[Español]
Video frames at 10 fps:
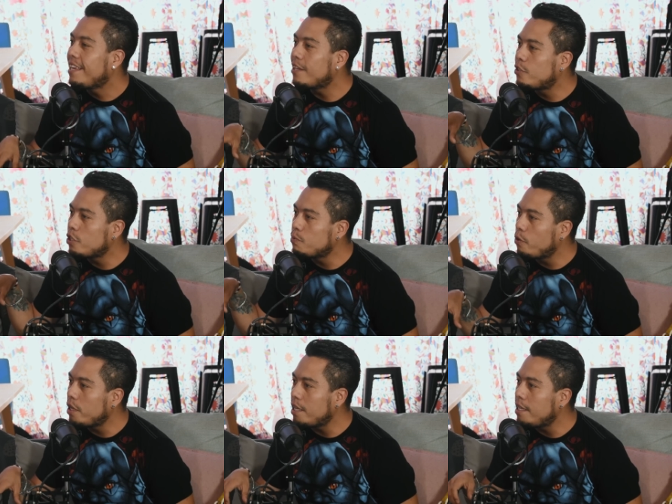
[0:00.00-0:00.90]
Y entonces
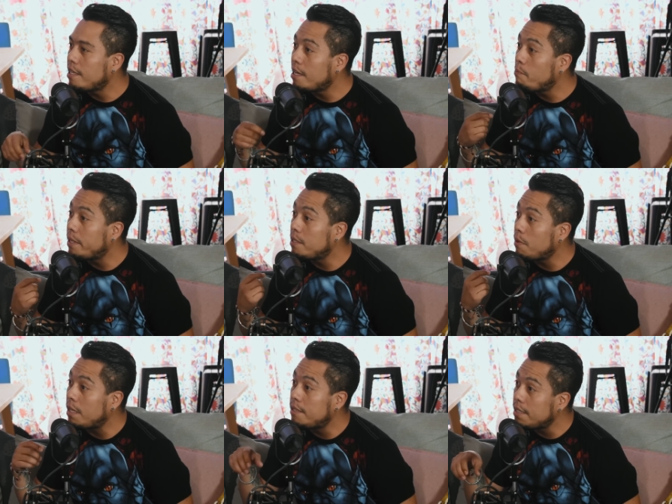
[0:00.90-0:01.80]
voy y de repente,
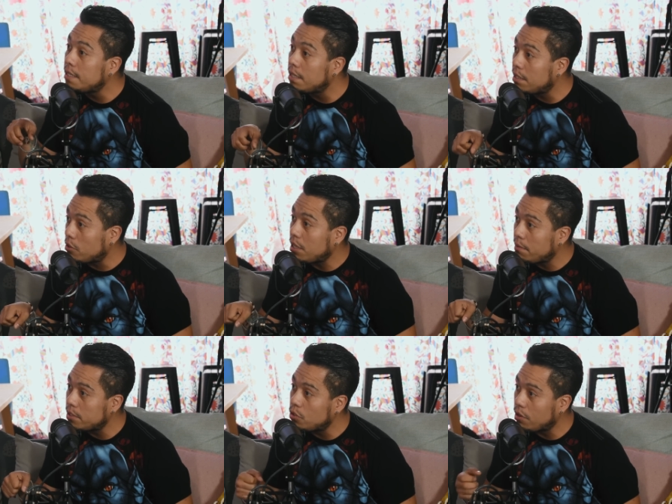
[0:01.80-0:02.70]
antes de otra
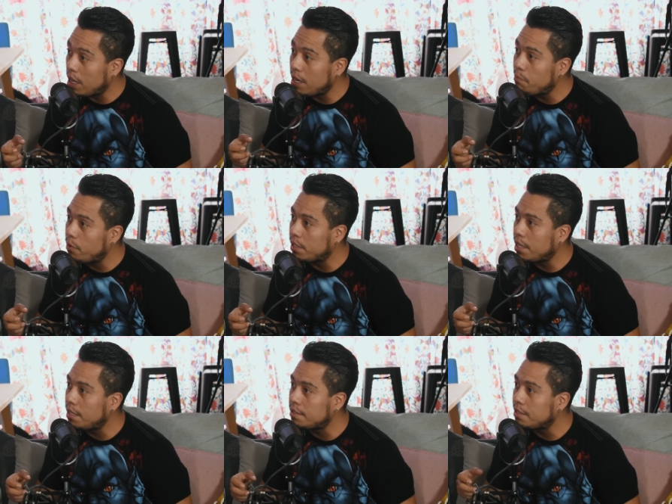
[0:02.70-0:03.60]
vez tocar la
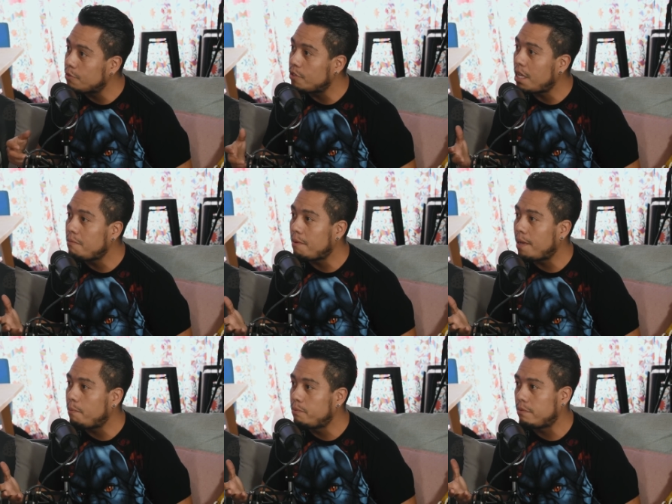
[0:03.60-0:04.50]
puerta, se escucha a mi
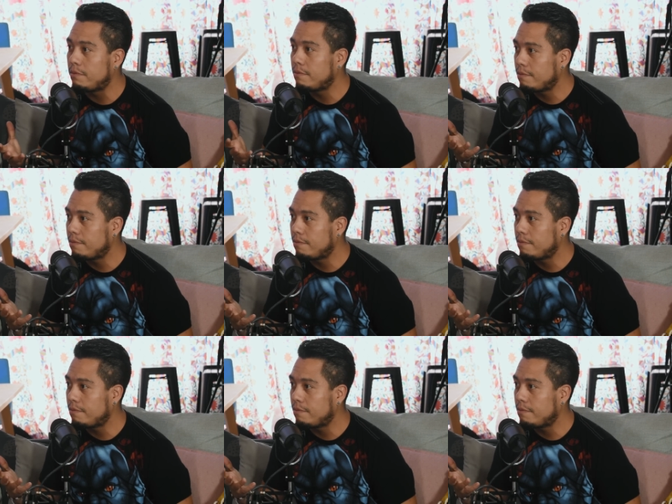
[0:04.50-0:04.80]
mamá, pues,